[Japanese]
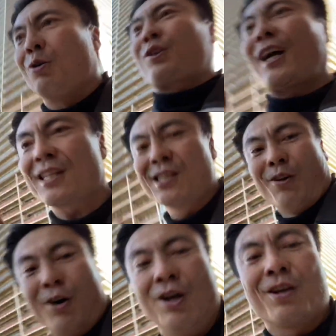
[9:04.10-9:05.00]
2つ
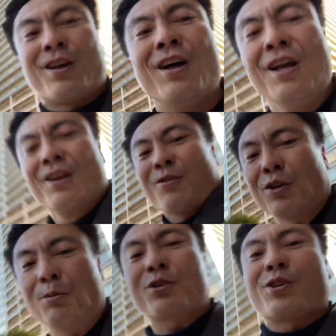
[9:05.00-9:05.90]
の子
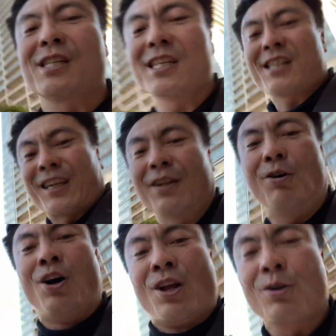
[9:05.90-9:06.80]
供との接し方の
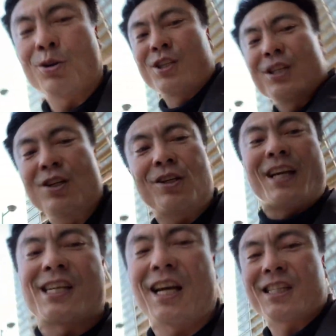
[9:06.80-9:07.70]
コツについて
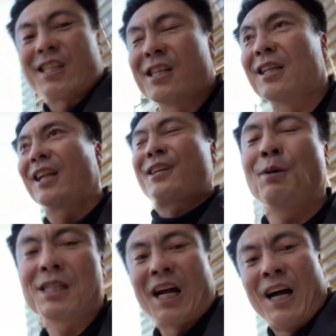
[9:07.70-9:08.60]
シェアさせていただきま
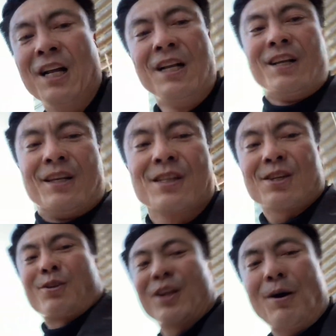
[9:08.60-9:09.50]
した。そ
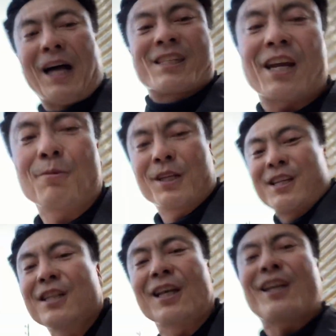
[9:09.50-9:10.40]
れでは最後まで聞
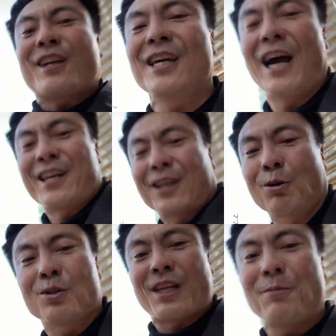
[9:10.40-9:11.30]
いていただきありがとう
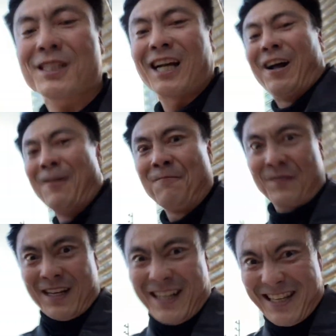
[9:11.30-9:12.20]
ございました。
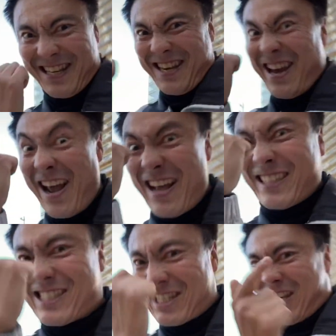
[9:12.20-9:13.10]
イエ
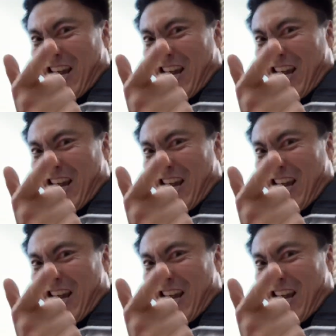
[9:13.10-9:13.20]
ス